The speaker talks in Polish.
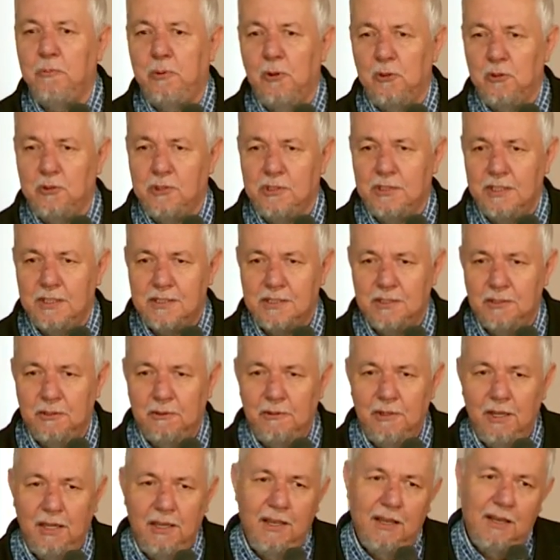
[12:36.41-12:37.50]
polszczyzną,
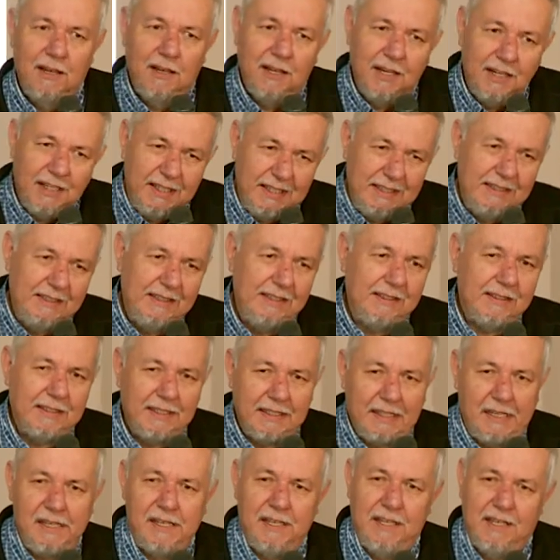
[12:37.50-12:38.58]
a inni, tak
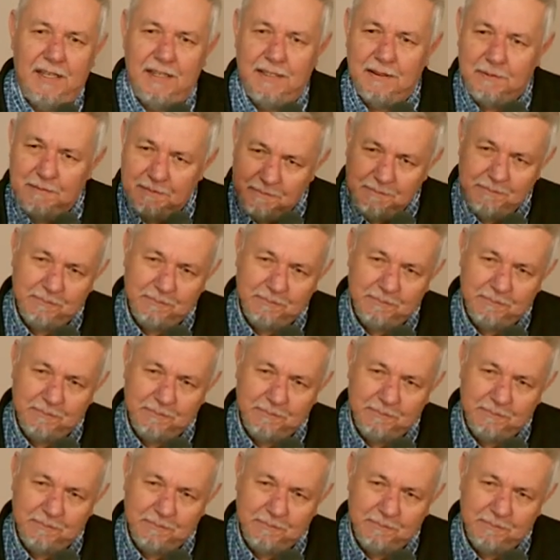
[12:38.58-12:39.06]
jak ja,